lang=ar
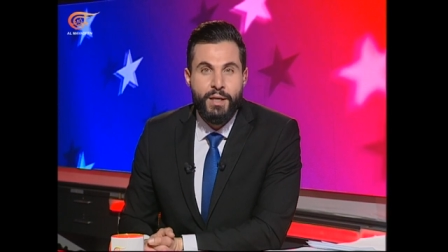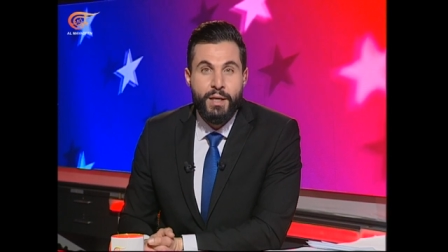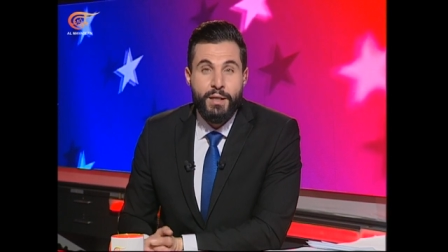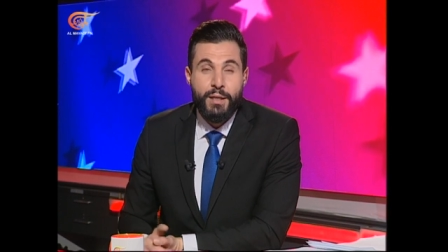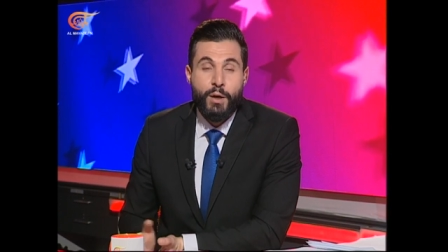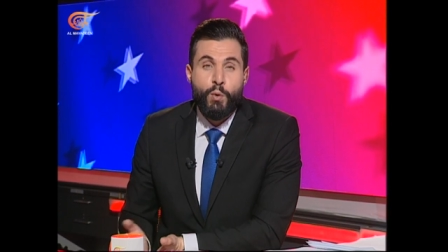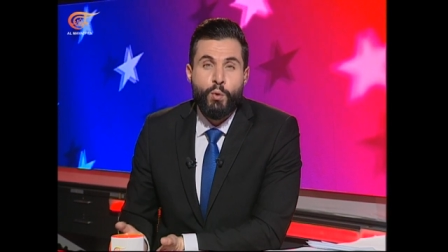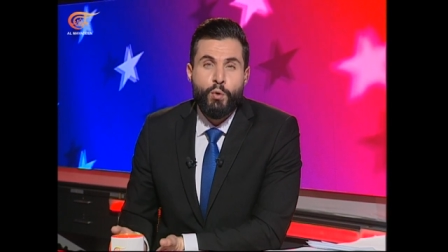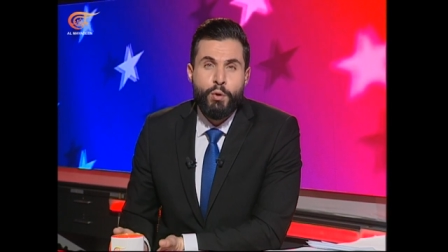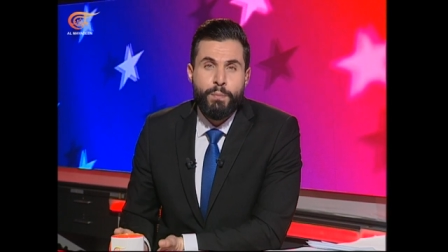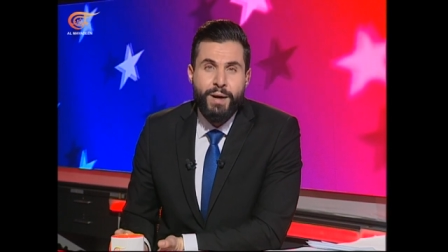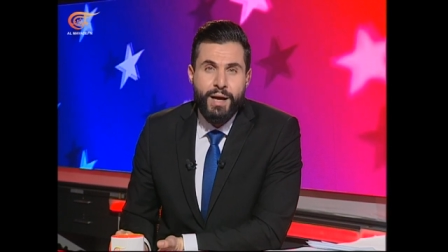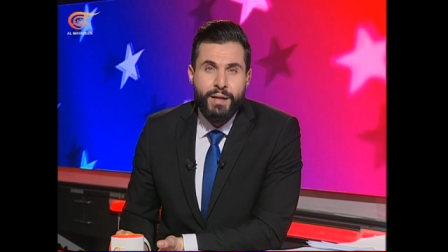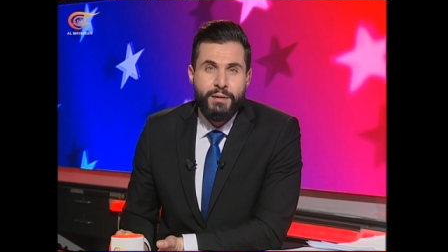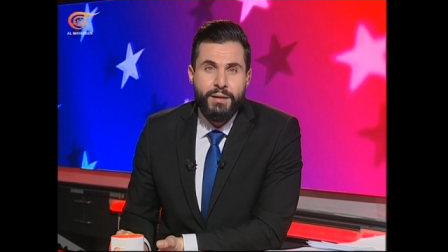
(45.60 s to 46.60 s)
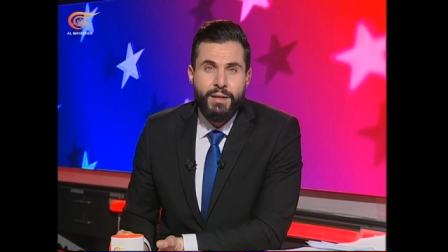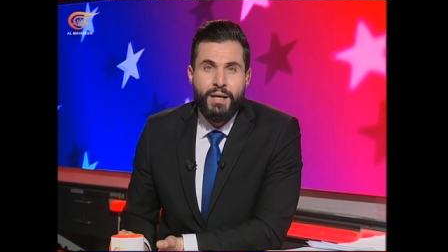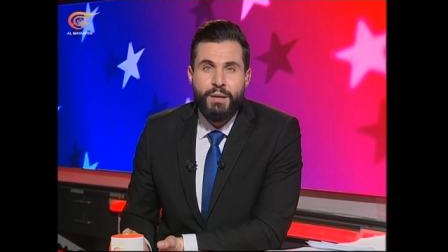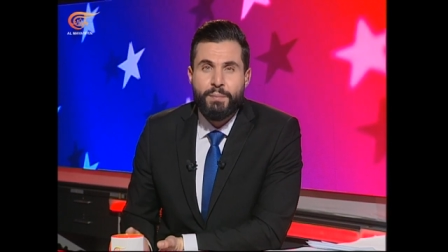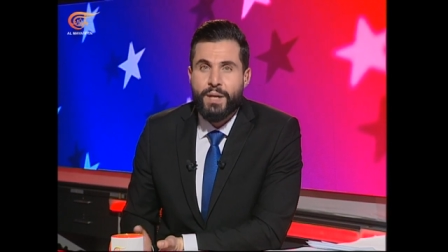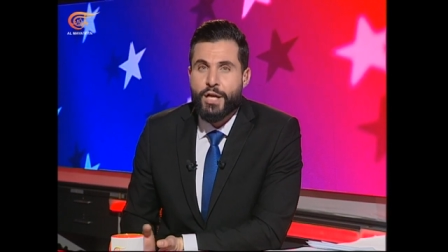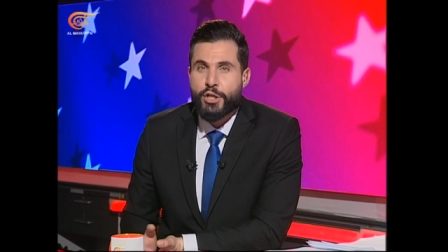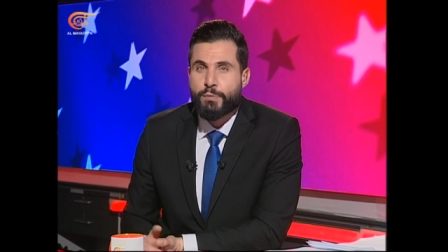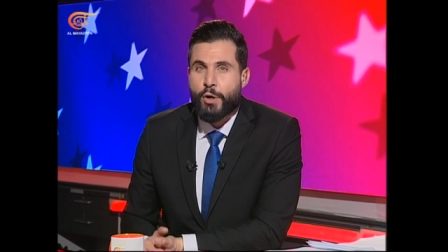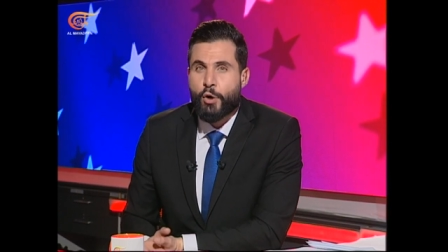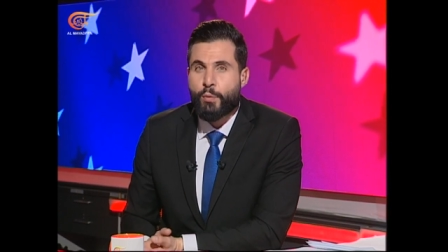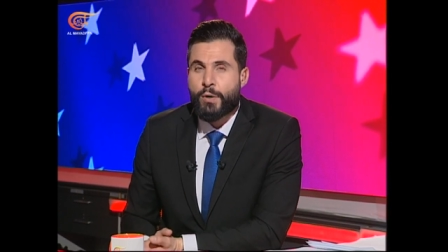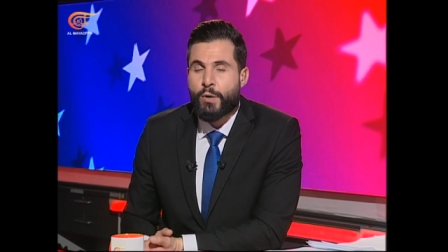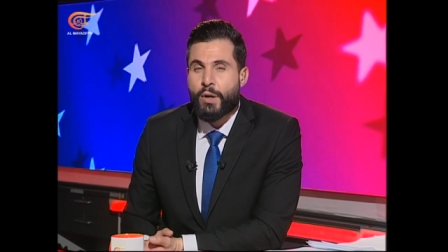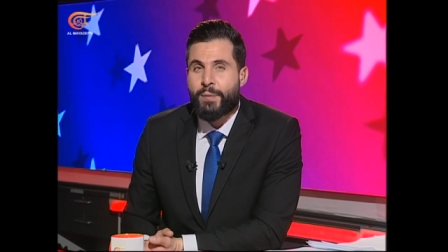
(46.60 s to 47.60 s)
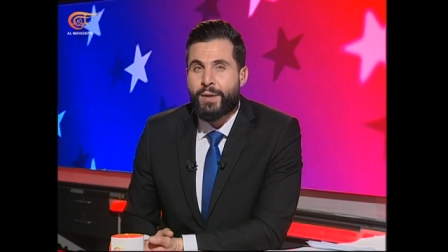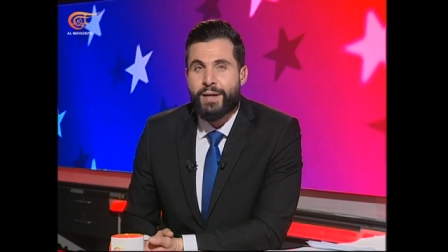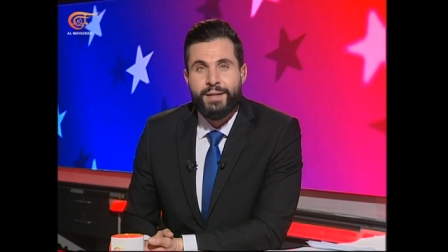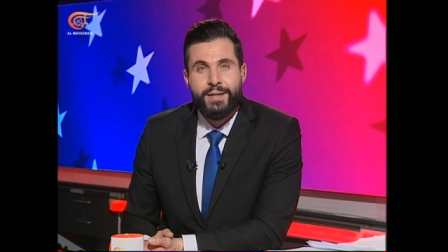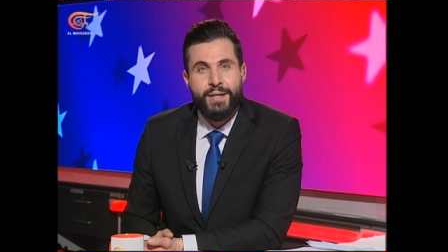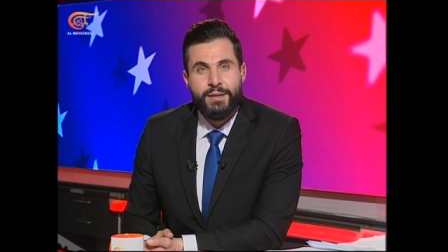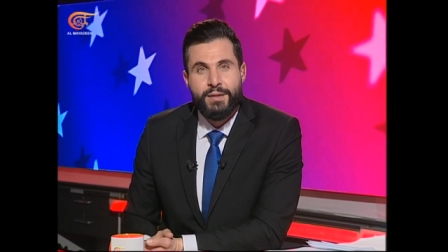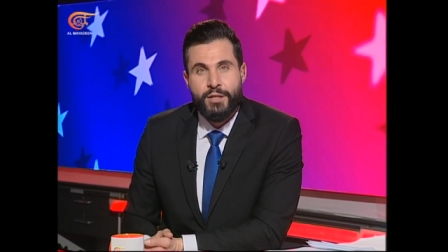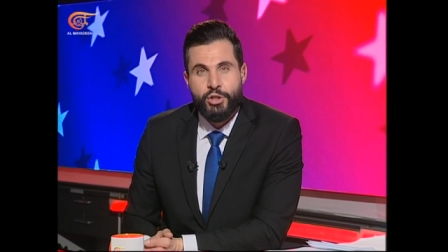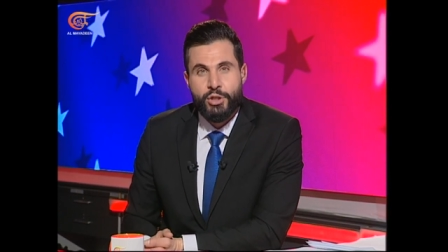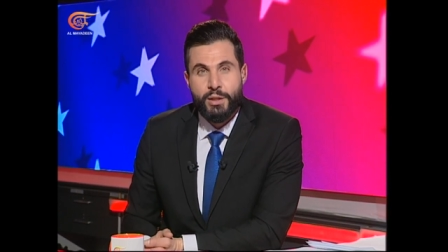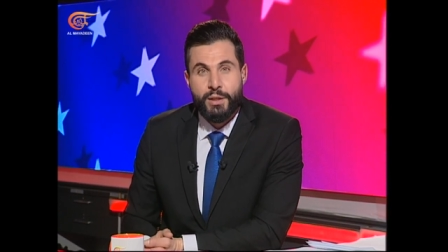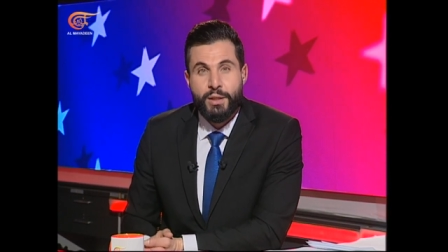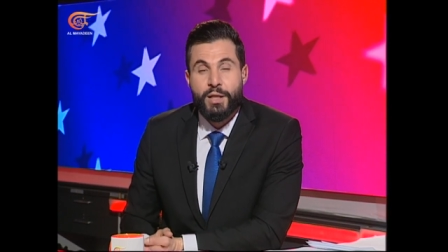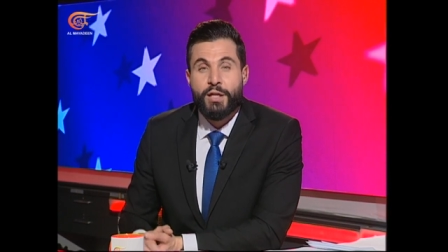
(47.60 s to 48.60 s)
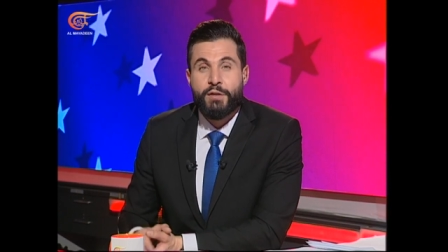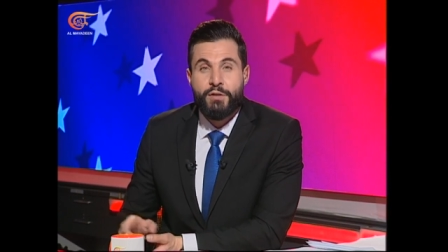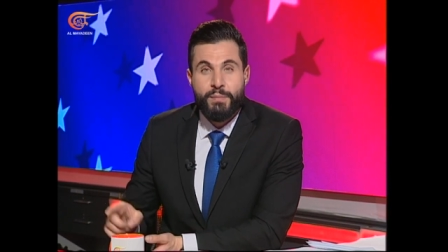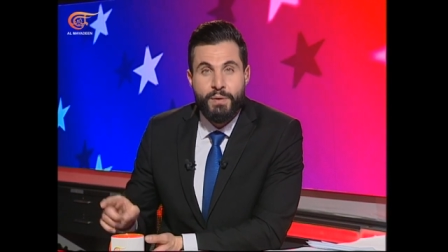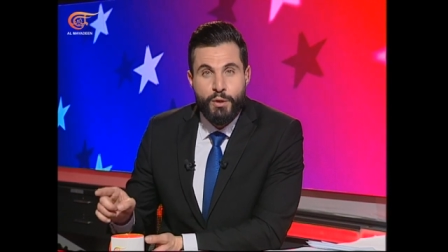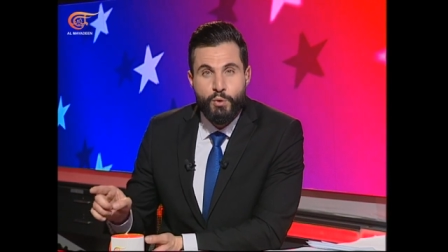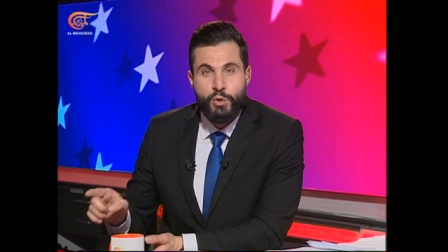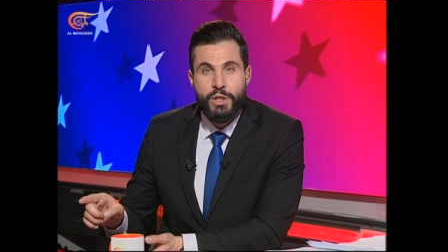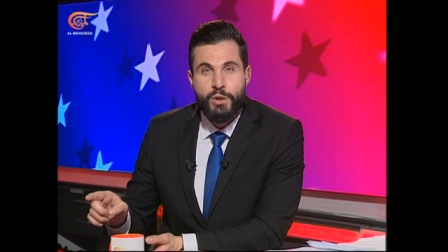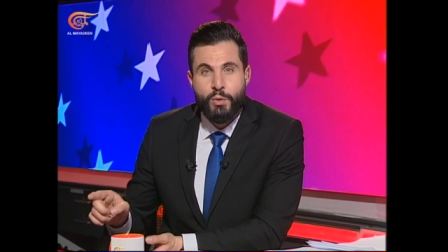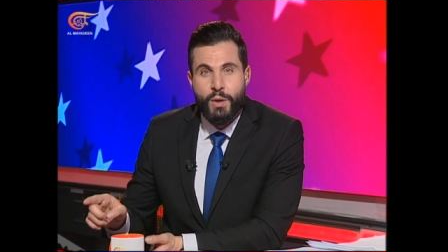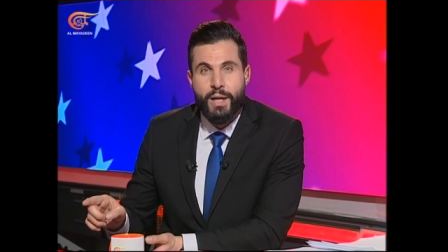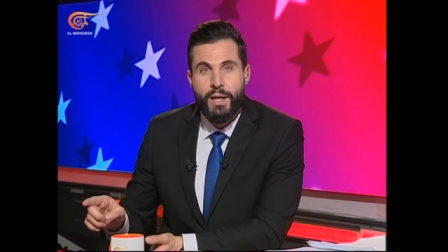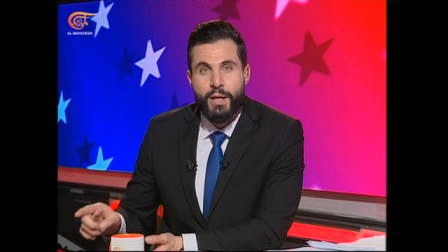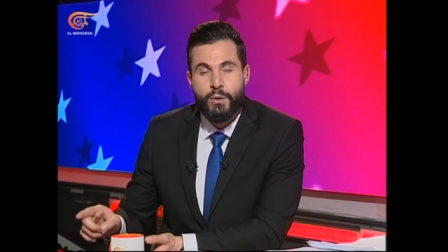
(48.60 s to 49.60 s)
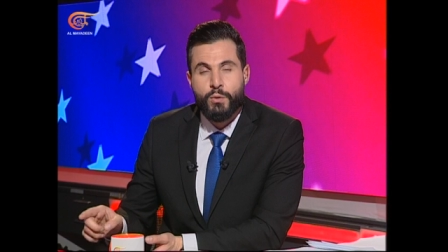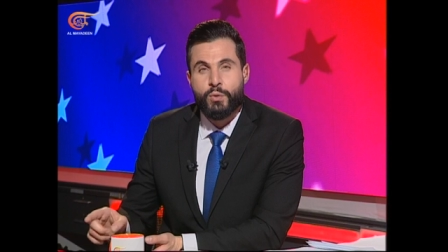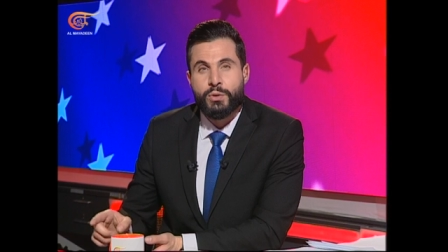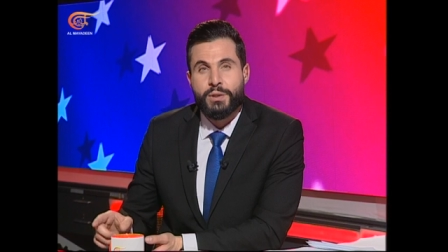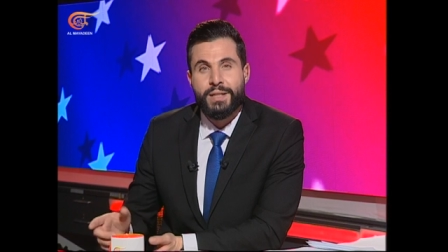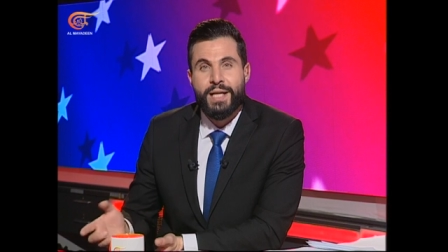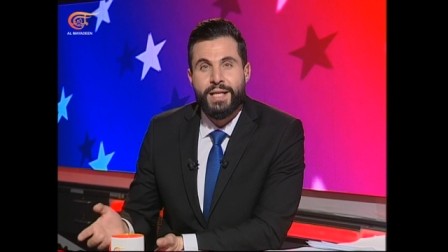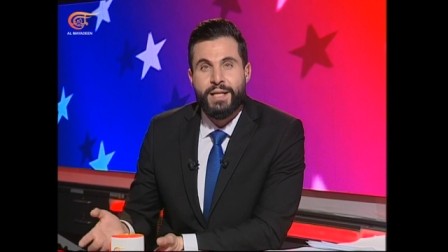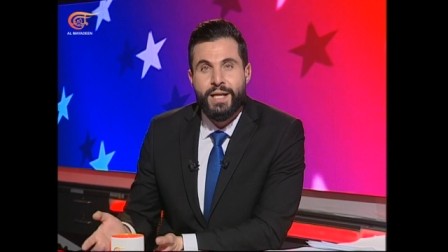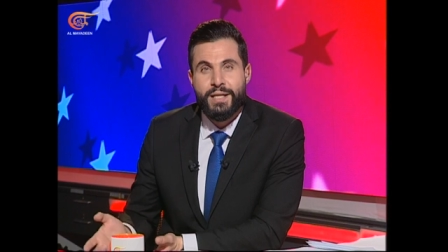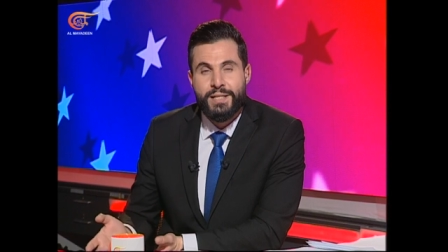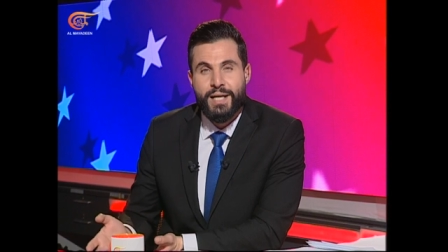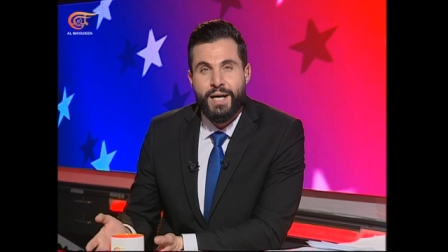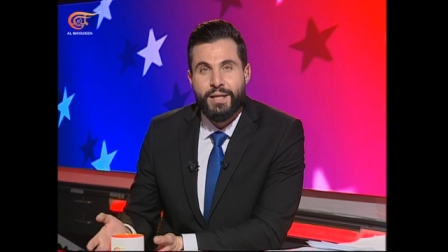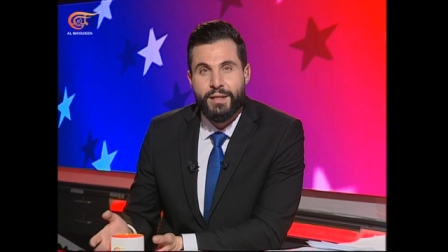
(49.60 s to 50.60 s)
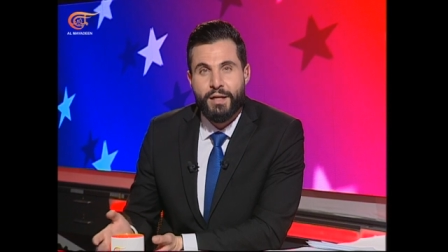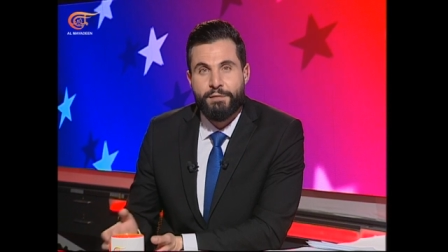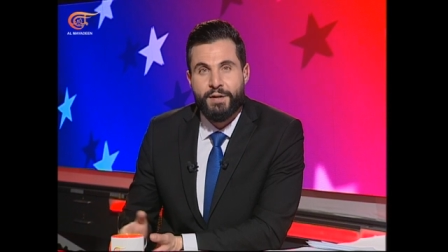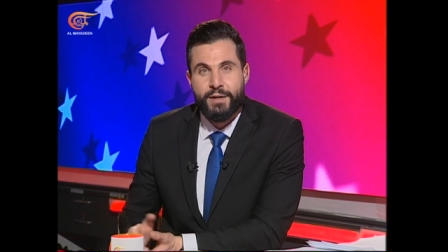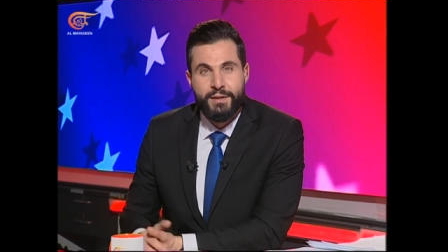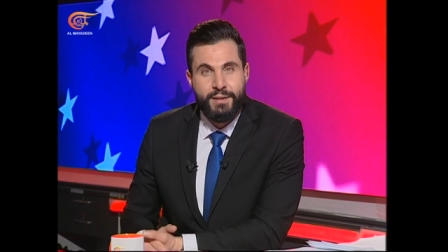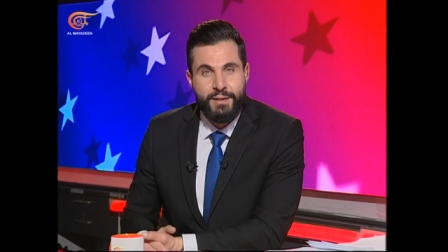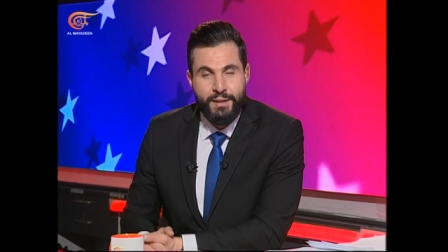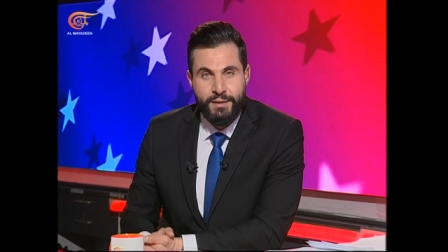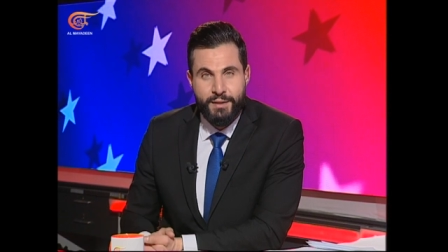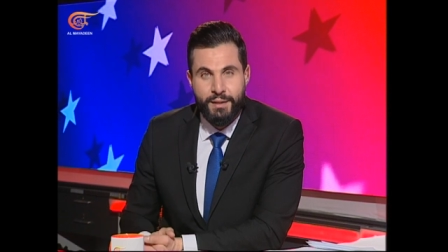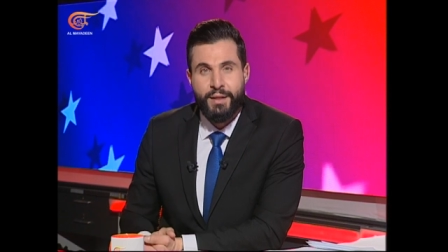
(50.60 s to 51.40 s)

يقول البعض أن الأمر أشبه بوباء ينتشر فيما يشير آخرون إلى أن الأسلحة الفردية